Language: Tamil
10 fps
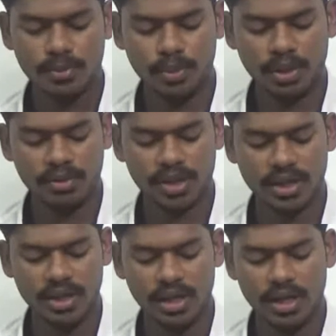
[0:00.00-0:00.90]

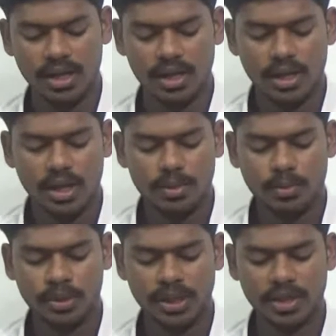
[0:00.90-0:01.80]
புலவர்கள்
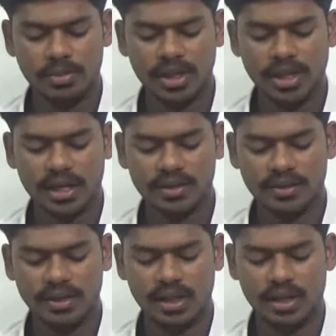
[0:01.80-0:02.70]
பொதிகமலை
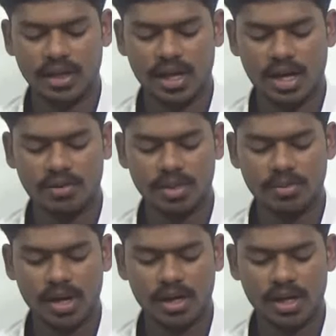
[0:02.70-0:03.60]
அகஸ்தியர் அவர்
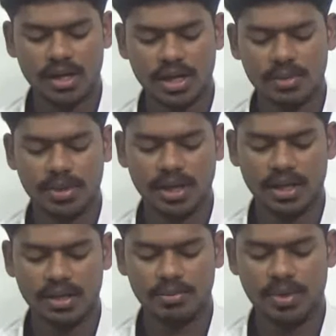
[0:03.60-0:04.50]
மாணாக்கர்
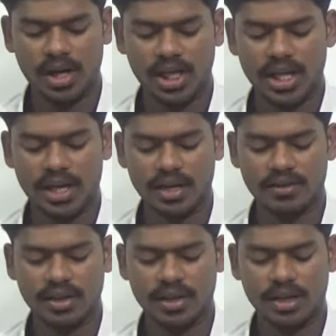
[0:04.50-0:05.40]
பலர் பாண்டிய
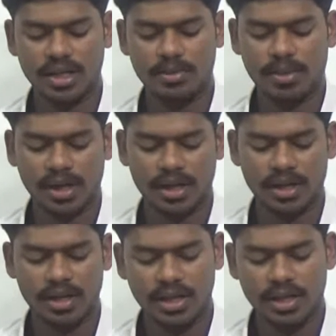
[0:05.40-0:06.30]
அரசர்களில் பலர்